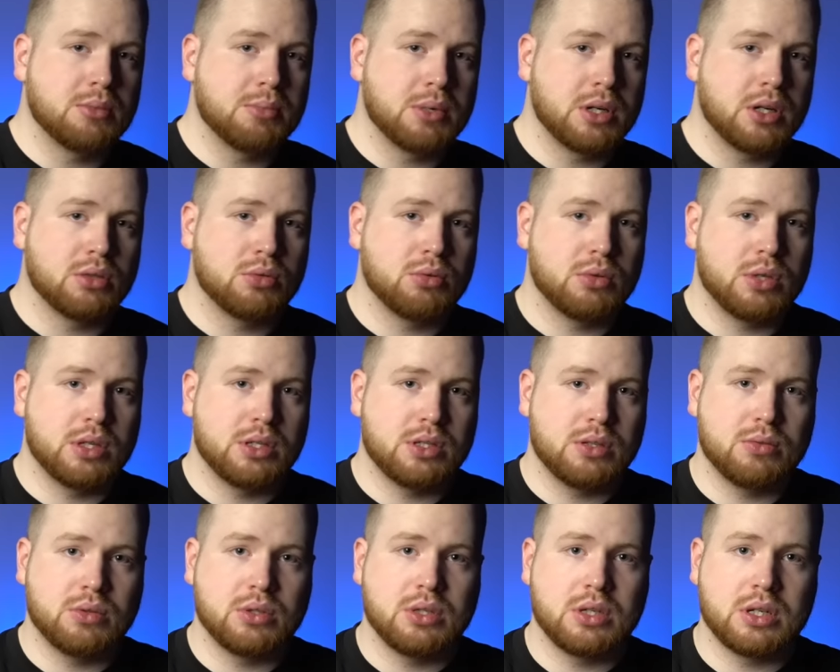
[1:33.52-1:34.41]
про которые я
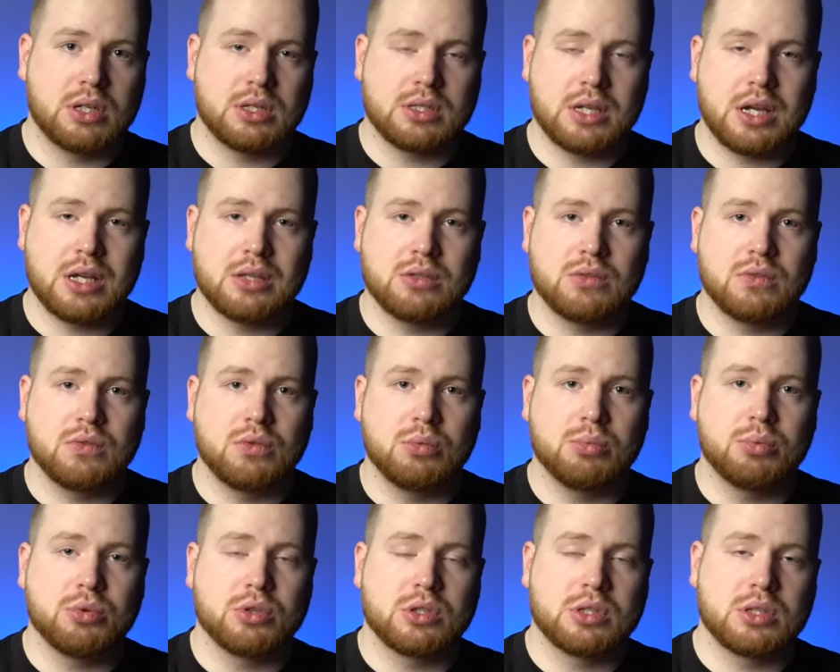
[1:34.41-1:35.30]
сегодня рассказываю,
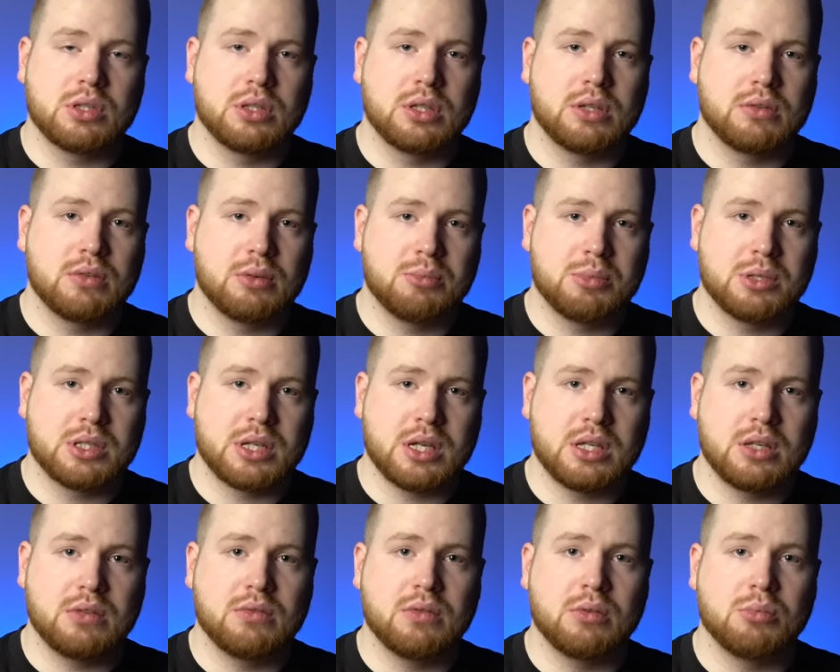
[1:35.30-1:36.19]
по ссылке в
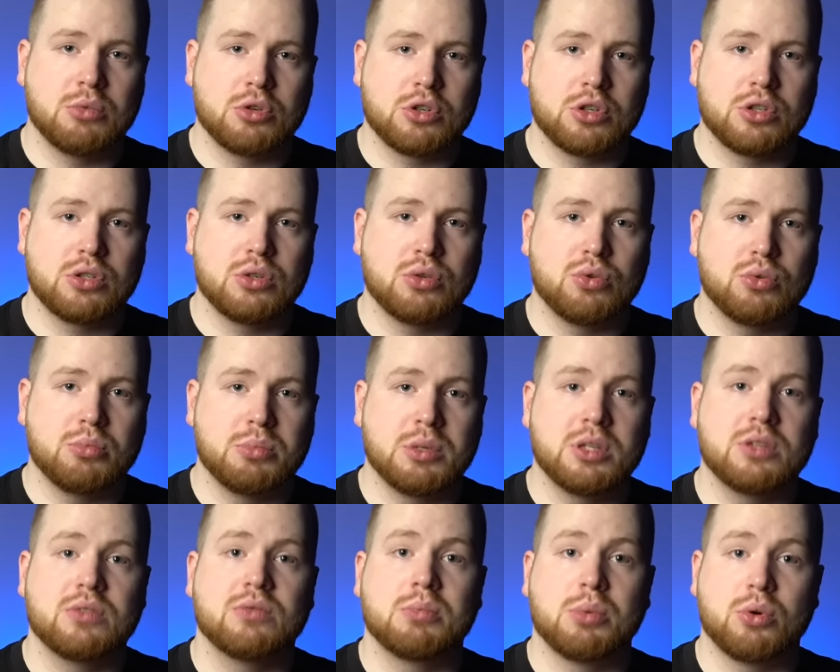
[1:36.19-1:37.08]
описании вы можете
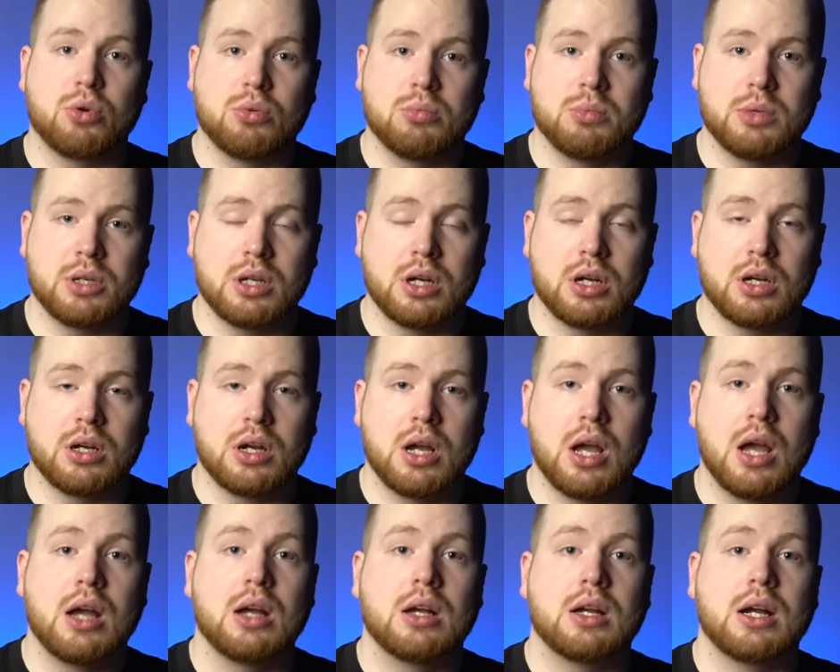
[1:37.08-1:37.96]
купить в пробниках.
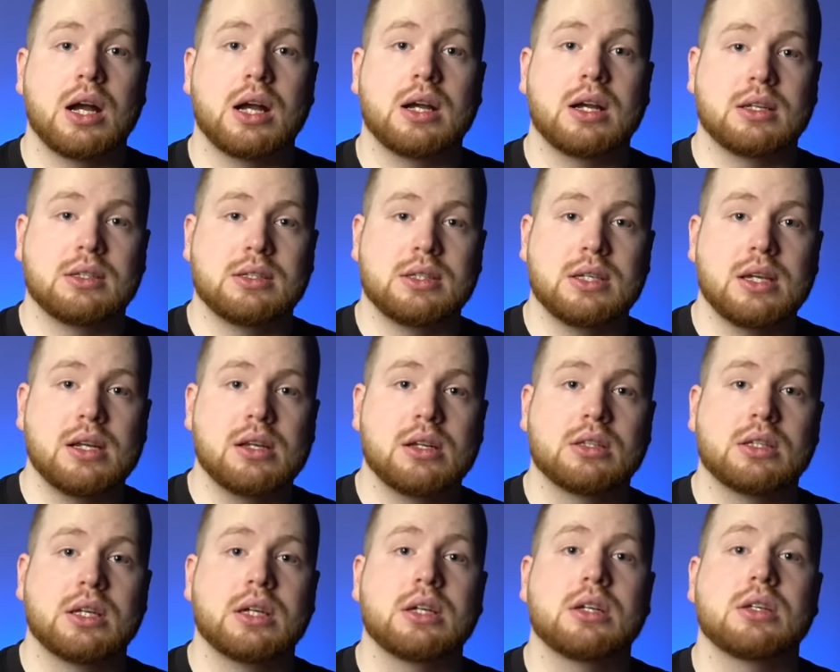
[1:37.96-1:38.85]
Как отдельно,
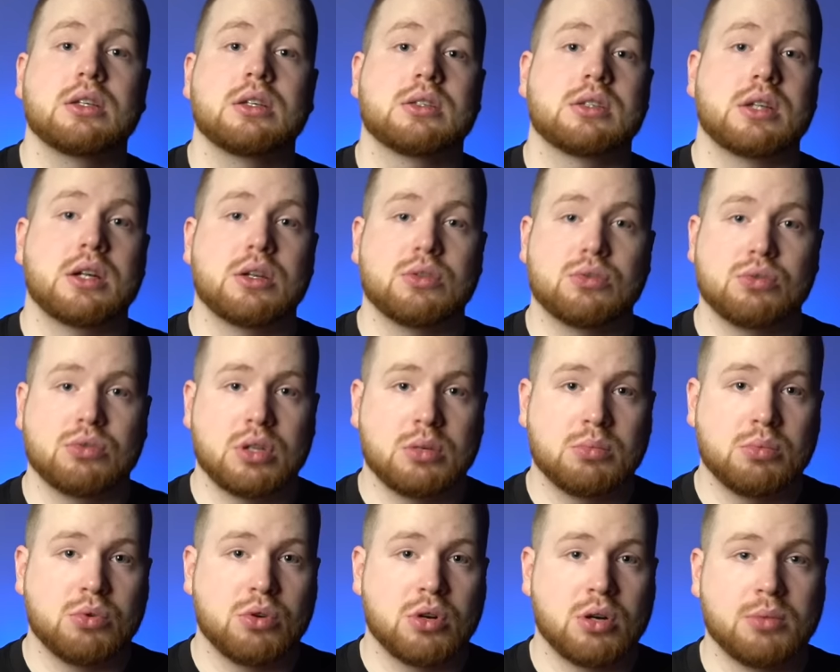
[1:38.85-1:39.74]
так и сразу
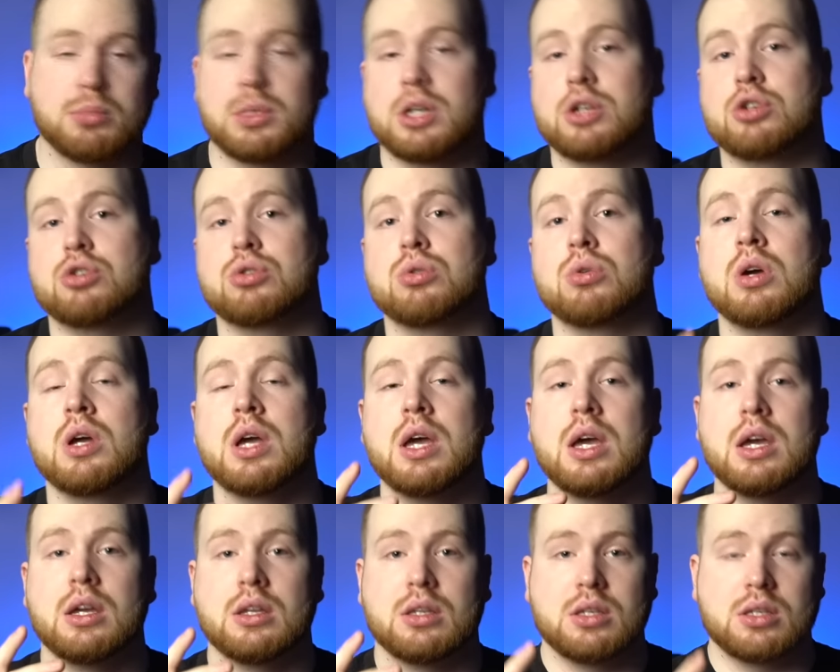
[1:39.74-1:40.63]
набором. Так что
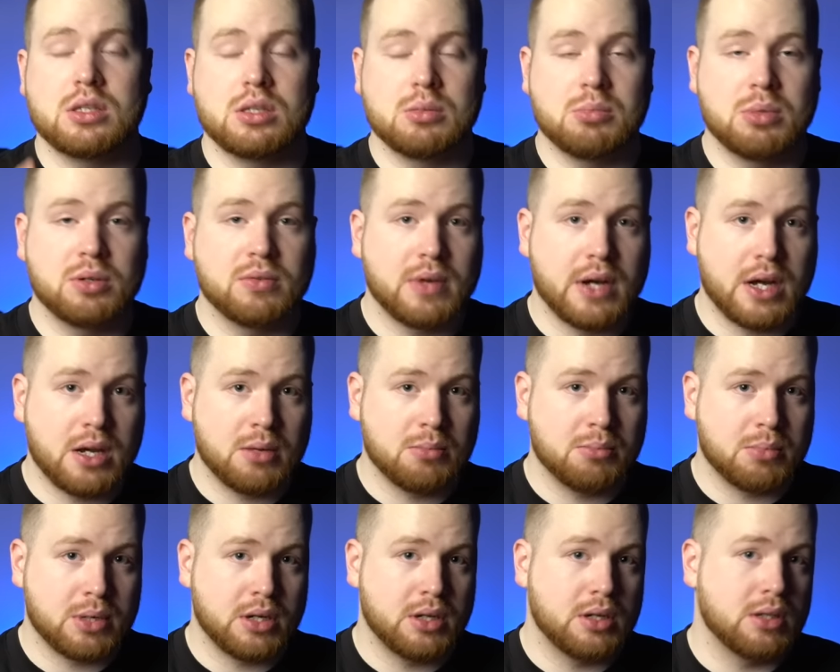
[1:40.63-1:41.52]
не забываем
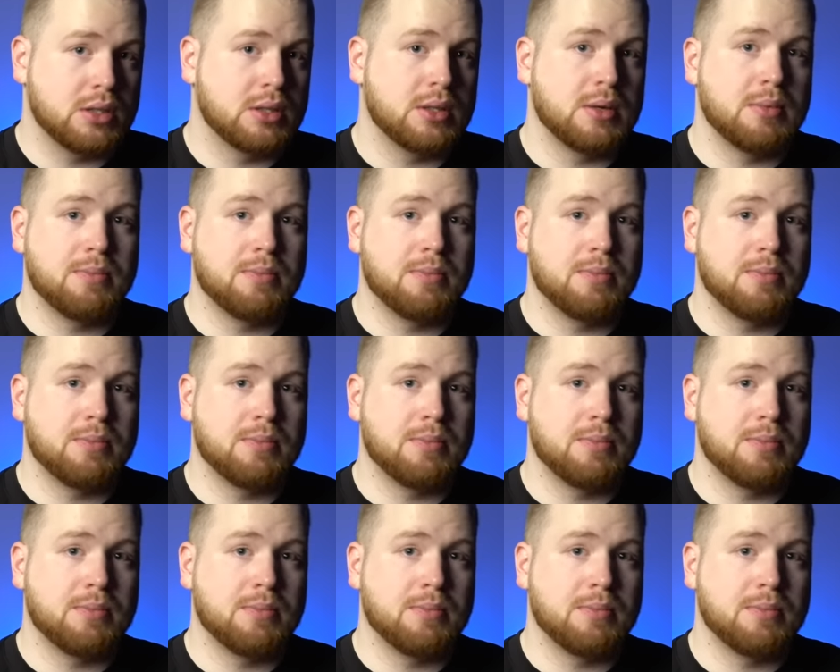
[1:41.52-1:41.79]
про это.